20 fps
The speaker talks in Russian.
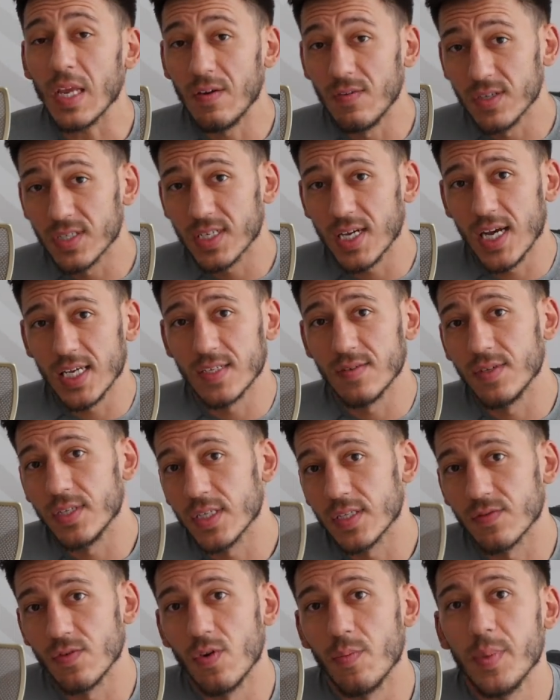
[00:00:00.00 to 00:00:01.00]

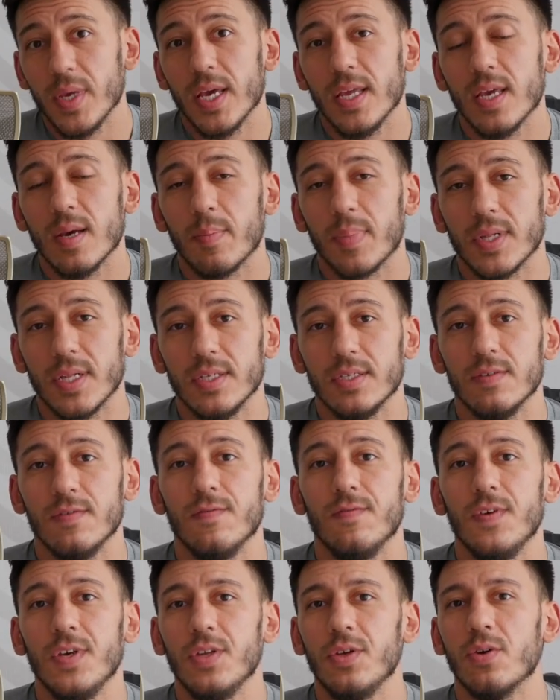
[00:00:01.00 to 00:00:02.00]
высказывайте свое мнение под
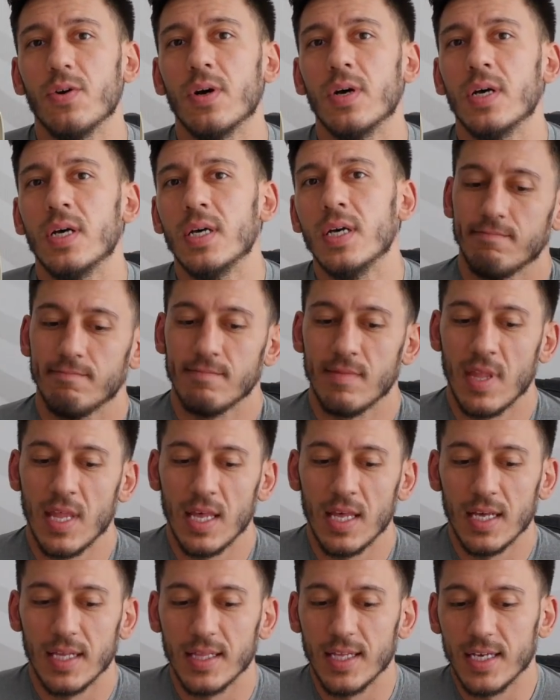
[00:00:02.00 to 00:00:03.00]
этим видео.
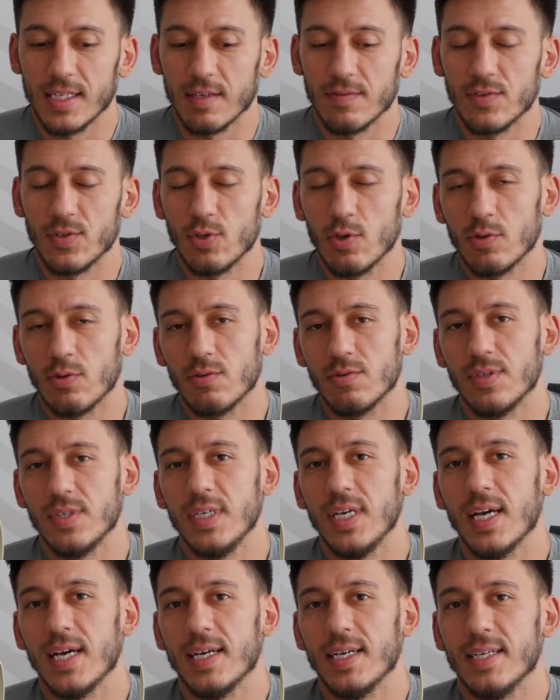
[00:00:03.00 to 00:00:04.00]
На этом все,
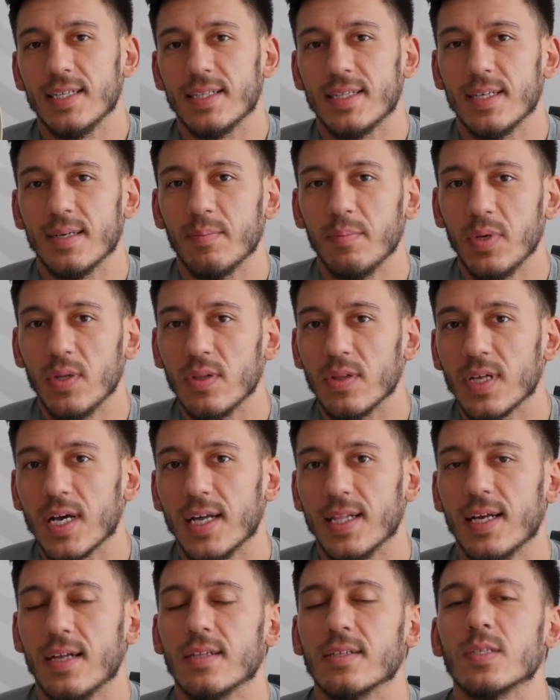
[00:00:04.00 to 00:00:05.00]
друзья. Это был
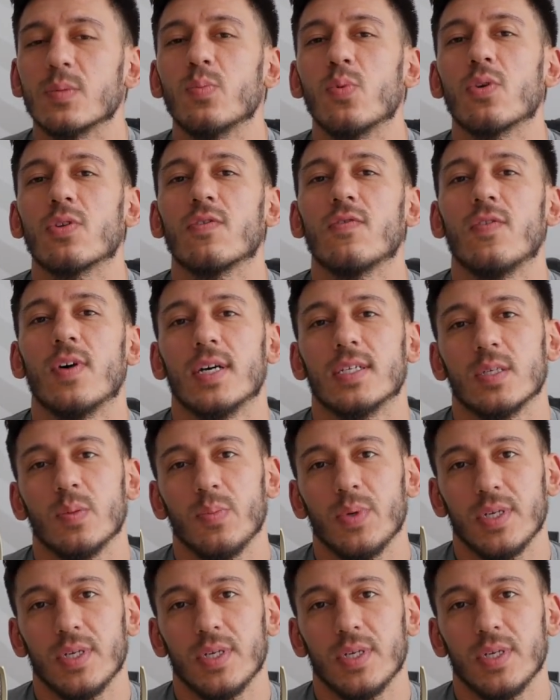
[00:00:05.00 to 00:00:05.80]
канал Спортфаза